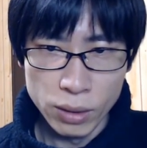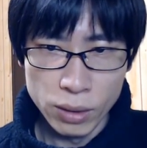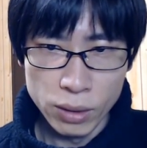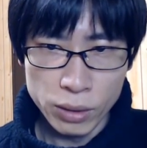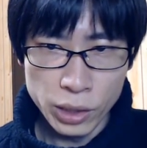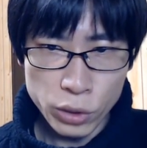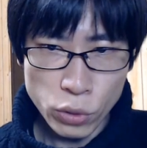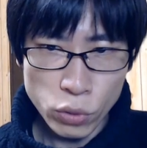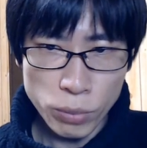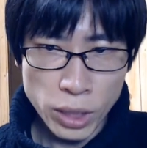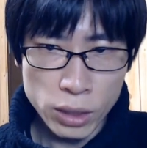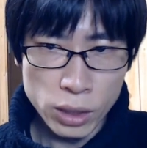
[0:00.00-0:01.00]
企業
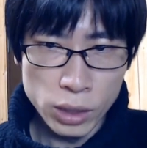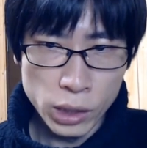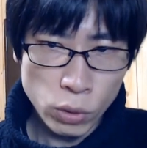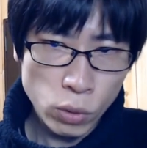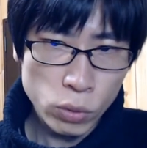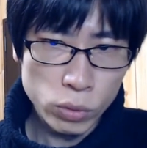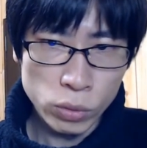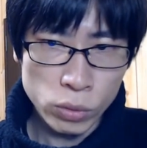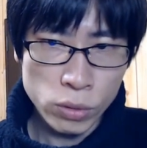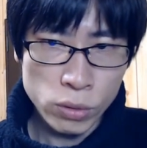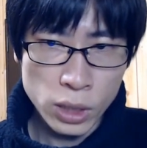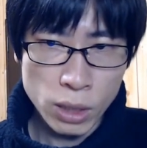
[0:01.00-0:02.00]
名に日本と
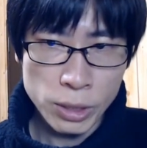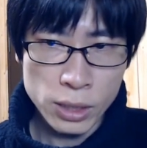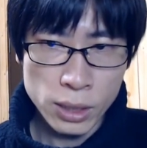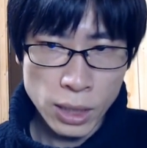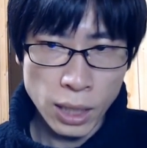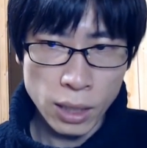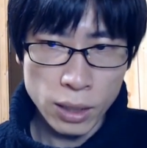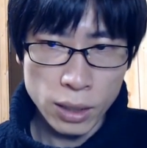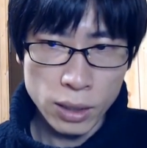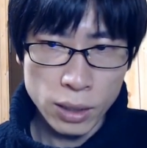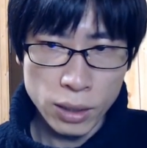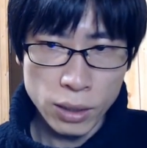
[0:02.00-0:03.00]
ついてますが、
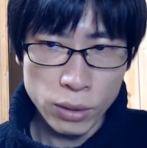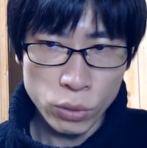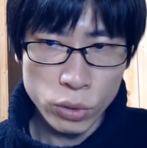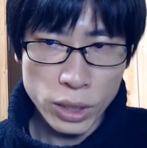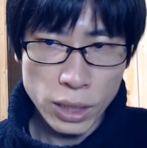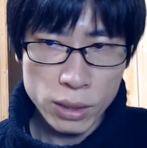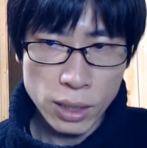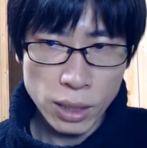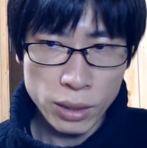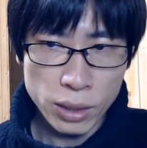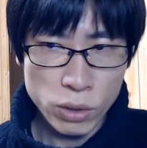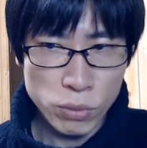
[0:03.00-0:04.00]
取り
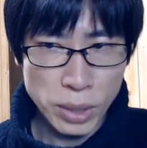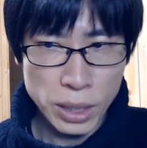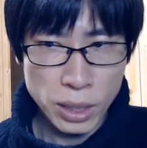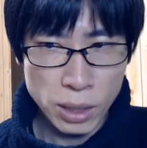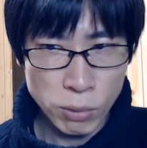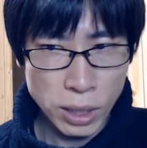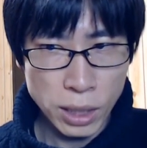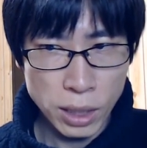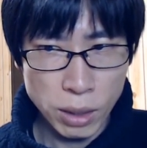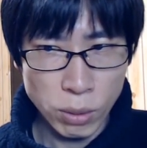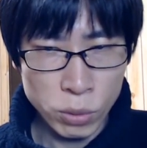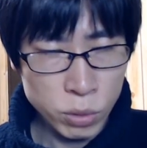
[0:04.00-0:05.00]
扱ってるマネーは
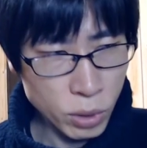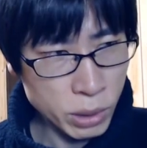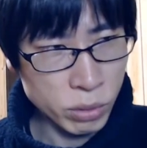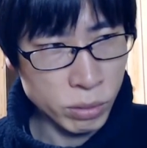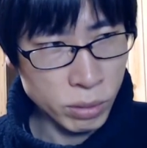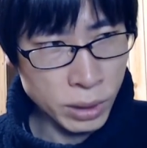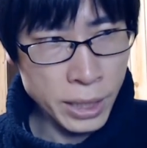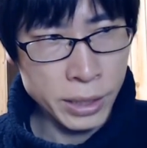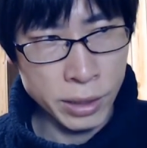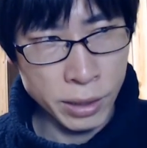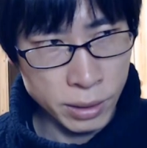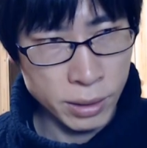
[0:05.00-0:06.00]
おそらく外
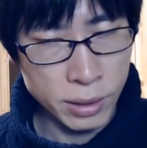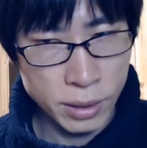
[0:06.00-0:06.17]
資です。